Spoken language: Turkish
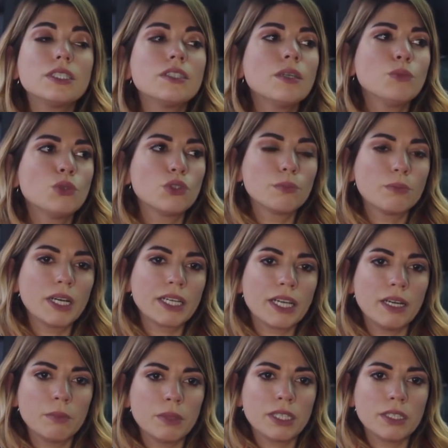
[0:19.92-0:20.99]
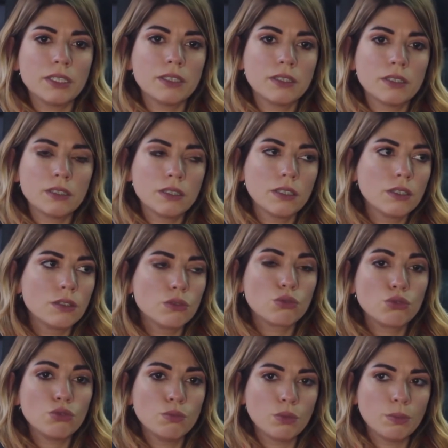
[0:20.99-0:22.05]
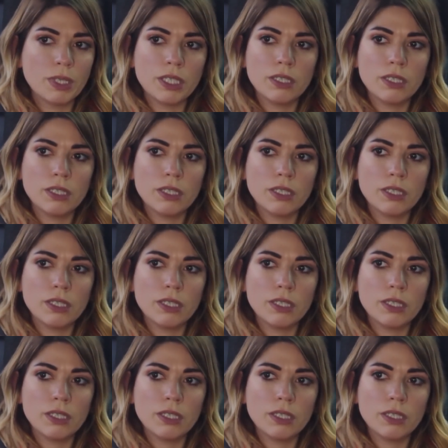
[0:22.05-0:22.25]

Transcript: İstemiyorum ben gelmek. Duydun mu